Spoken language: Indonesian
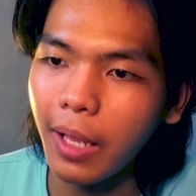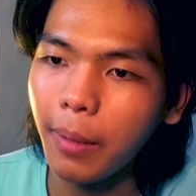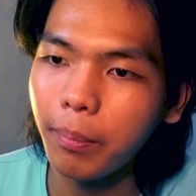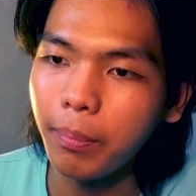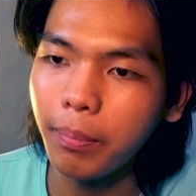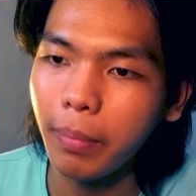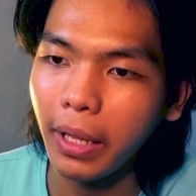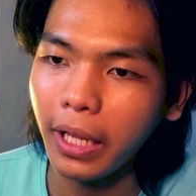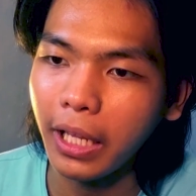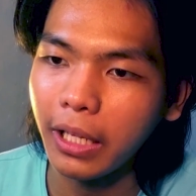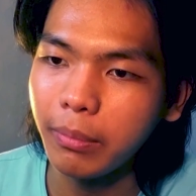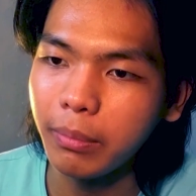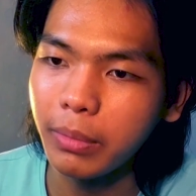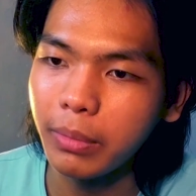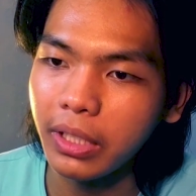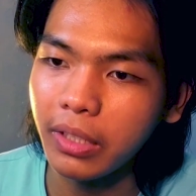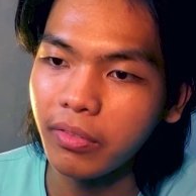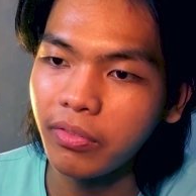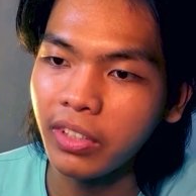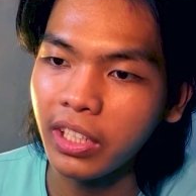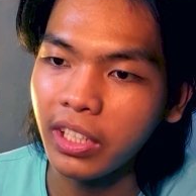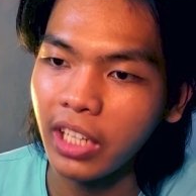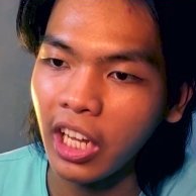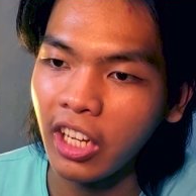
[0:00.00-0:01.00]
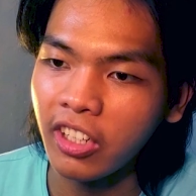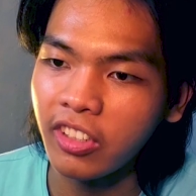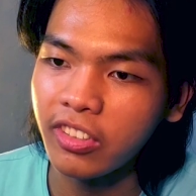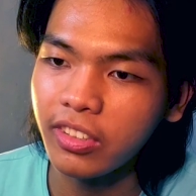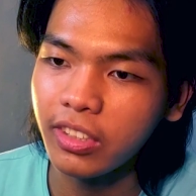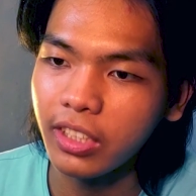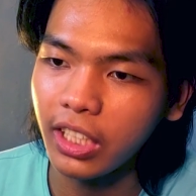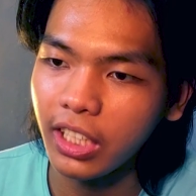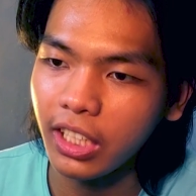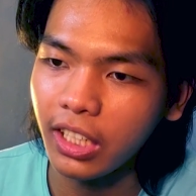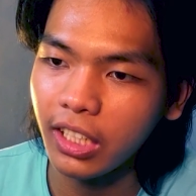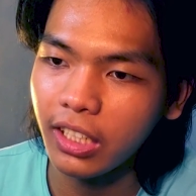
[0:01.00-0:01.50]
saya pengen bikin flint and
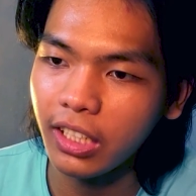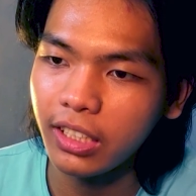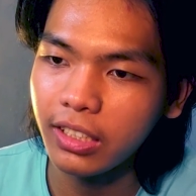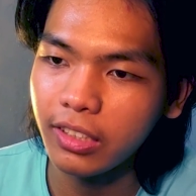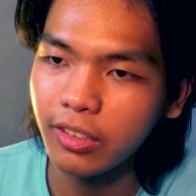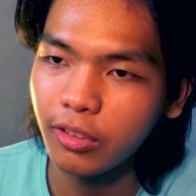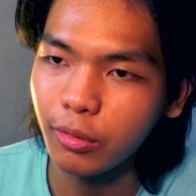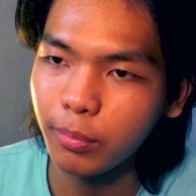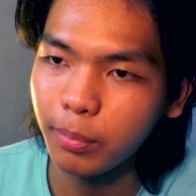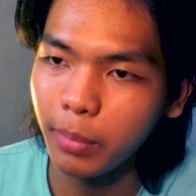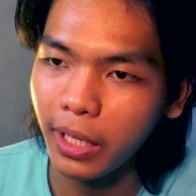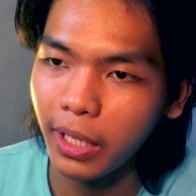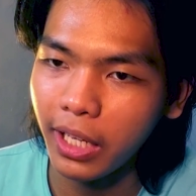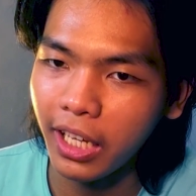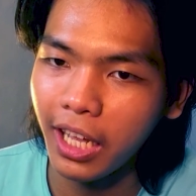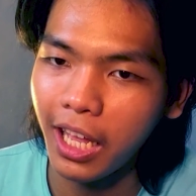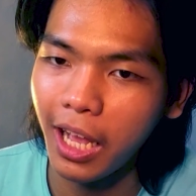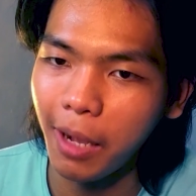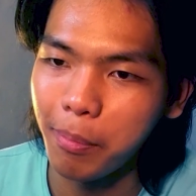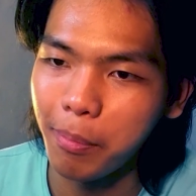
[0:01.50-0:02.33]
steel supaya